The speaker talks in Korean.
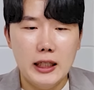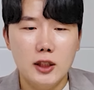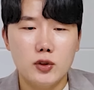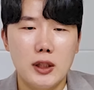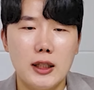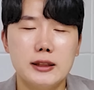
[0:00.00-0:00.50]

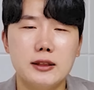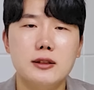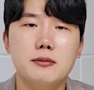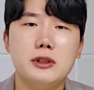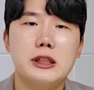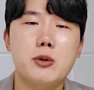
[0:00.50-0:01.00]
또한
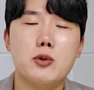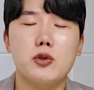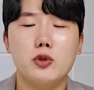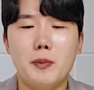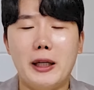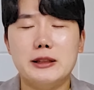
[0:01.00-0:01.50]
가지는
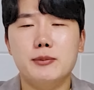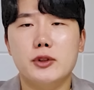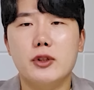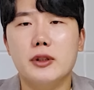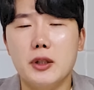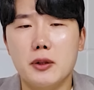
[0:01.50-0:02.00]
지속적으로 또
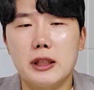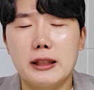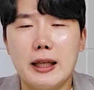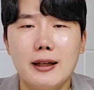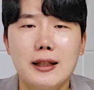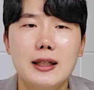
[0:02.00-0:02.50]
말씀드렸던
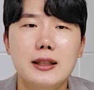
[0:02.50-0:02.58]
내용인데